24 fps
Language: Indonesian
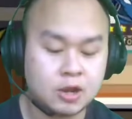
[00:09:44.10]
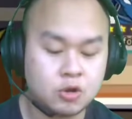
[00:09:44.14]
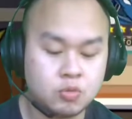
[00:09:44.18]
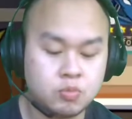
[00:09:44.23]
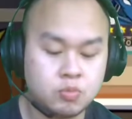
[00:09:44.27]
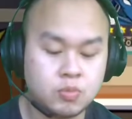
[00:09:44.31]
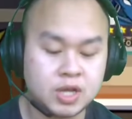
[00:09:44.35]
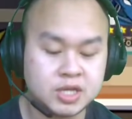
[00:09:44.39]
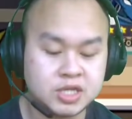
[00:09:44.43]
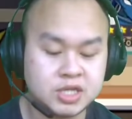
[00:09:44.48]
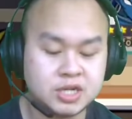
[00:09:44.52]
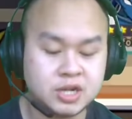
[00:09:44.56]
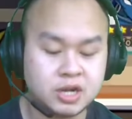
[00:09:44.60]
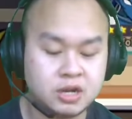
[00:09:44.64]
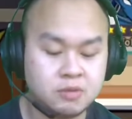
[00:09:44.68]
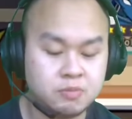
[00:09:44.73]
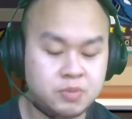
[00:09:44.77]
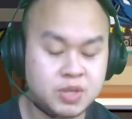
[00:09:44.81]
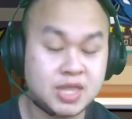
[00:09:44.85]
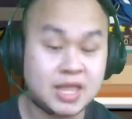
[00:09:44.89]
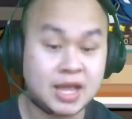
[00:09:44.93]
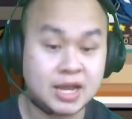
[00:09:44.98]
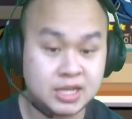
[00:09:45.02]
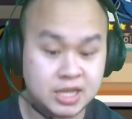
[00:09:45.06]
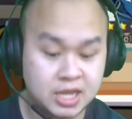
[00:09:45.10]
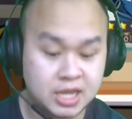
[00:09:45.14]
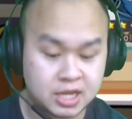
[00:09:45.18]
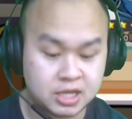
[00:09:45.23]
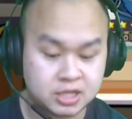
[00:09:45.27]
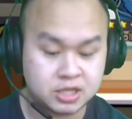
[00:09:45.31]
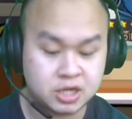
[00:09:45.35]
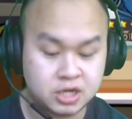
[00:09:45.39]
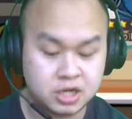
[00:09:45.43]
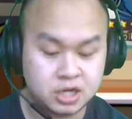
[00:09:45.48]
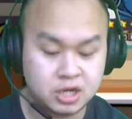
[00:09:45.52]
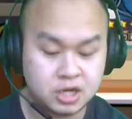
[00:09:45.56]
akumulasi dari
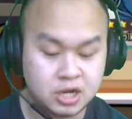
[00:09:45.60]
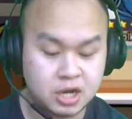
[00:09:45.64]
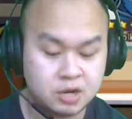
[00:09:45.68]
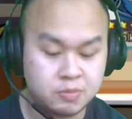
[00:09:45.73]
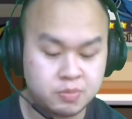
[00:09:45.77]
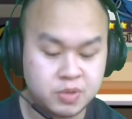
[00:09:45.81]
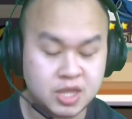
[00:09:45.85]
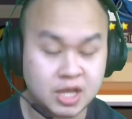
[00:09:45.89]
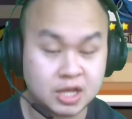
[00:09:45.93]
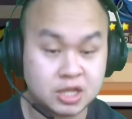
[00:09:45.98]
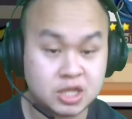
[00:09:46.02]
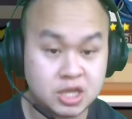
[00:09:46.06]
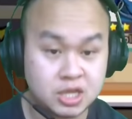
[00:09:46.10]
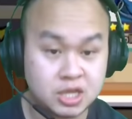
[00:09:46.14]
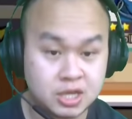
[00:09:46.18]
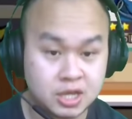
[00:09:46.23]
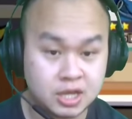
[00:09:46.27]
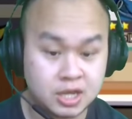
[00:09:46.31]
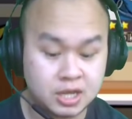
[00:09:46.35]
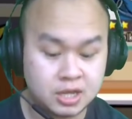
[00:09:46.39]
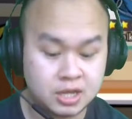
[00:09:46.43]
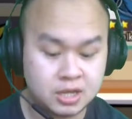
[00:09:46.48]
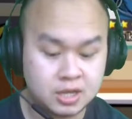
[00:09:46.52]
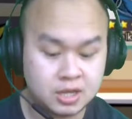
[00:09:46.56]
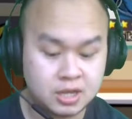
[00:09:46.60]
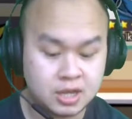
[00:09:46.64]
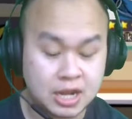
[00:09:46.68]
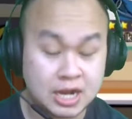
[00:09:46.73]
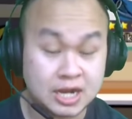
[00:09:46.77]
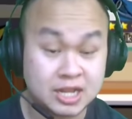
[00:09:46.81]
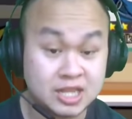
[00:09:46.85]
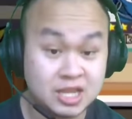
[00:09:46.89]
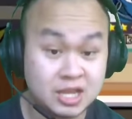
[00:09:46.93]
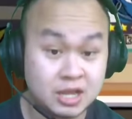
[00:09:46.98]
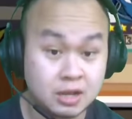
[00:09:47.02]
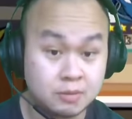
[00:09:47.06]
bintangnya. Jadi ini ada bintang 3,
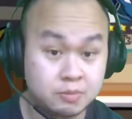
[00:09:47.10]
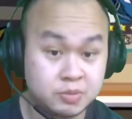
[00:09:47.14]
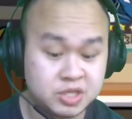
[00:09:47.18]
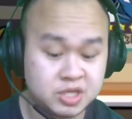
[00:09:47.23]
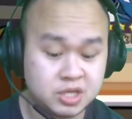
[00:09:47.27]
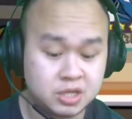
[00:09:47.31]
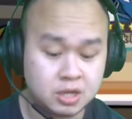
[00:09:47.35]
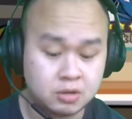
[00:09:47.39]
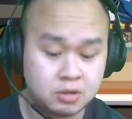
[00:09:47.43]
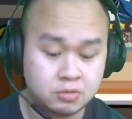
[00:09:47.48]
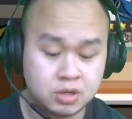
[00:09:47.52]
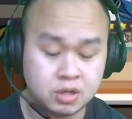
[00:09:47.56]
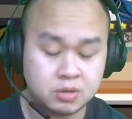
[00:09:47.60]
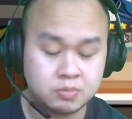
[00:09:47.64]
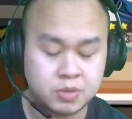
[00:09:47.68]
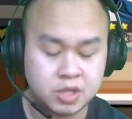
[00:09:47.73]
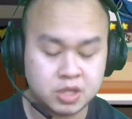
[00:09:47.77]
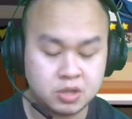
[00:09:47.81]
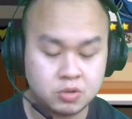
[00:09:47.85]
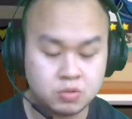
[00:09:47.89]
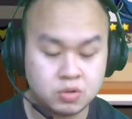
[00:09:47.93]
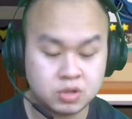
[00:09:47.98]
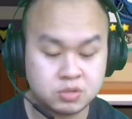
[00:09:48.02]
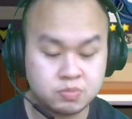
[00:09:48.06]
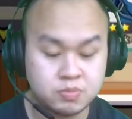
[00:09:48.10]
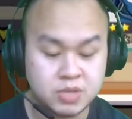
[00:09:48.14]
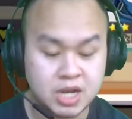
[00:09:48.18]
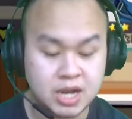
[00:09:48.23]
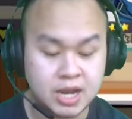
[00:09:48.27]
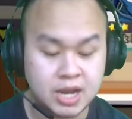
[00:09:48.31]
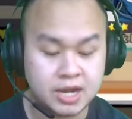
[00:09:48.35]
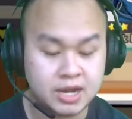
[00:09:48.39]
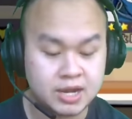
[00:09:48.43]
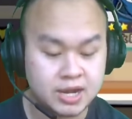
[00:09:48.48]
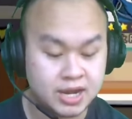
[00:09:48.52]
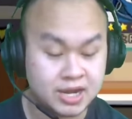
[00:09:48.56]
ada 3 biji ya udah berarti gua
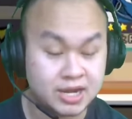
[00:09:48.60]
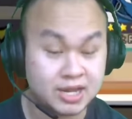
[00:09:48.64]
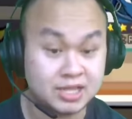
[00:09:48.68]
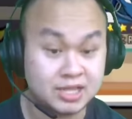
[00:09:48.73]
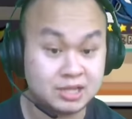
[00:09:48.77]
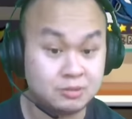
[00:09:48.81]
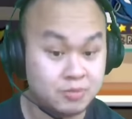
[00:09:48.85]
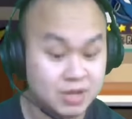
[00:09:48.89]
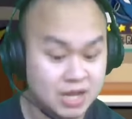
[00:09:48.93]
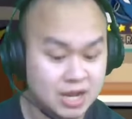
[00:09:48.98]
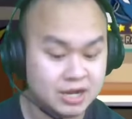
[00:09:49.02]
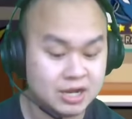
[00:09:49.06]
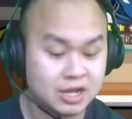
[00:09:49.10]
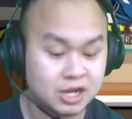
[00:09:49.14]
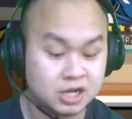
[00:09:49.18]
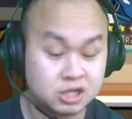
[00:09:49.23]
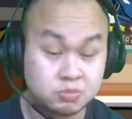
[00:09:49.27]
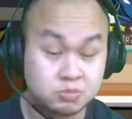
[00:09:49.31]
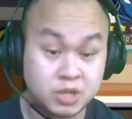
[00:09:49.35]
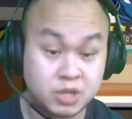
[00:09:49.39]
9. Nah, ini 9 garis